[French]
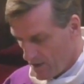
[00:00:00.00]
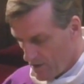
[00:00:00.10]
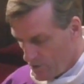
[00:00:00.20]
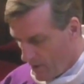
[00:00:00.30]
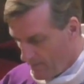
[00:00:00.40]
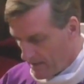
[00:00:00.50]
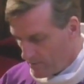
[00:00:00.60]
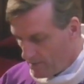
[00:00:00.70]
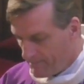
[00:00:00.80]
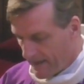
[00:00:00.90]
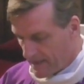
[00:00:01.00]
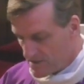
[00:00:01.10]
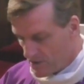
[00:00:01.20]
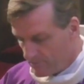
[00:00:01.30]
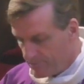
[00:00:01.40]
Normalement, par
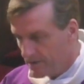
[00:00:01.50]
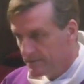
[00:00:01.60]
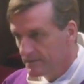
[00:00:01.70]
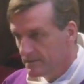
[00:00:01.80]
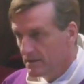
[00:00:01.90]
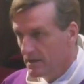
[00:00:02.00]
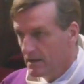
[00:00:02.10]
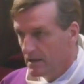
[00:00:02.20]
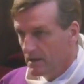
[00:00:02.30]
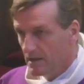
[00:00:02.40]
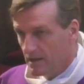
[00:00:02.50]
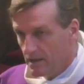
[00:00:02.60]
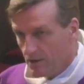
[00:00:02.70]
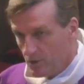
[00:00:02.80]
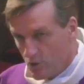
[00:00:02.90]
exemple,
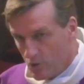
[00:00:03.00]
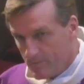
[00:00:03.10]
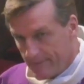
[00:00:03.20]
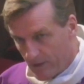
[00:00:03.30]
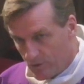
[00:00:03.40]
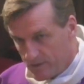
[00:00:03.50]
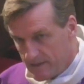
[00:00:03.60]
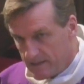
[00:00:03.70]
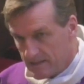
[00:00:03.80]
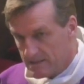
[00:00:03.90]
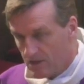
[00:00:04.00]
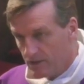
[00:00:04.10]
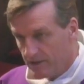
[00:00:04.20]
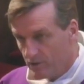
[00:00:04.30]
le mercredi des cendres